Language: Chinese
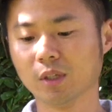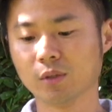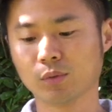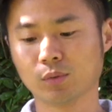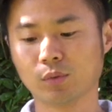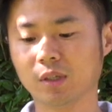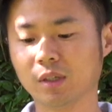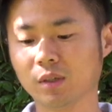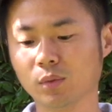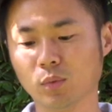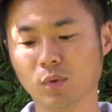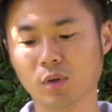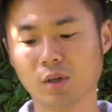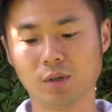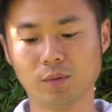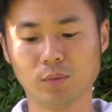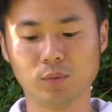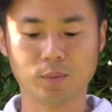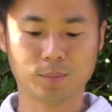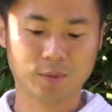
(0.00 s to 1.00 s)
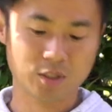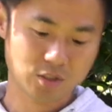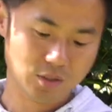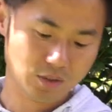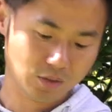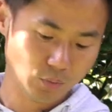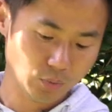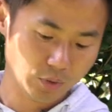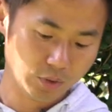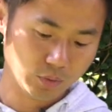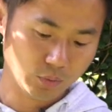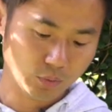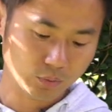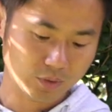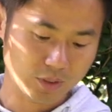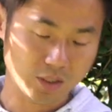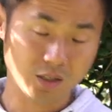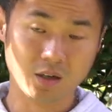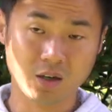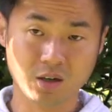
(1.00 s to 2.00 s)
所以，我我平时会
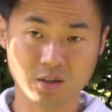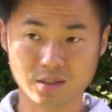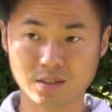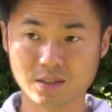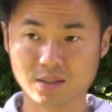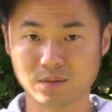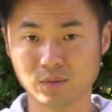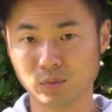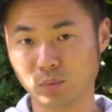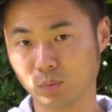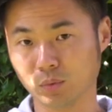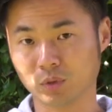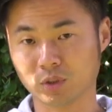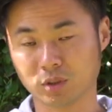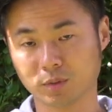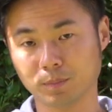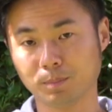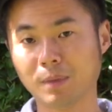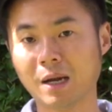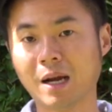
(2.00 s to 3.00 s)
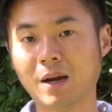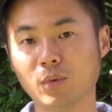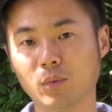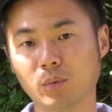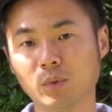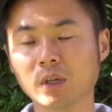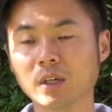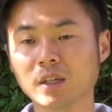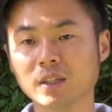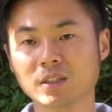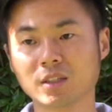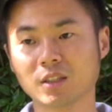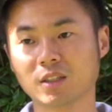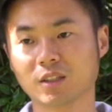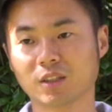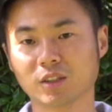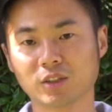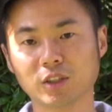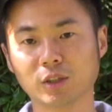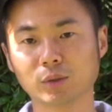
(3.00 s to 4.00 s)
用的二四五十八五这
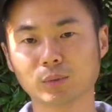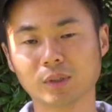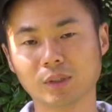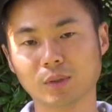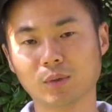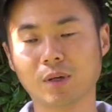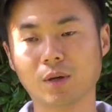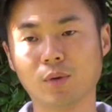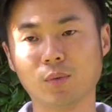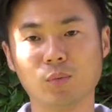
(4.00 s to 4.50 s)
几个焦段的话，